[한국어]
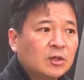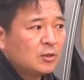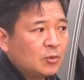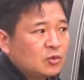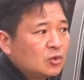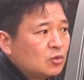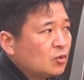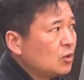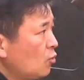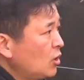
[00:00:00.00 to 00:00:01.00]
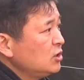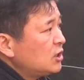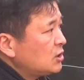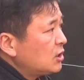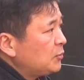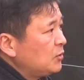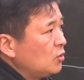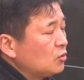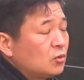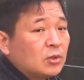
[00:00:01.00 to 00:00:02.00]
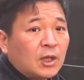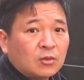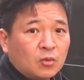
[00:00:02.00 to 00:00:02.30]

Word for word: 기본적으로 원자재 비용들은 다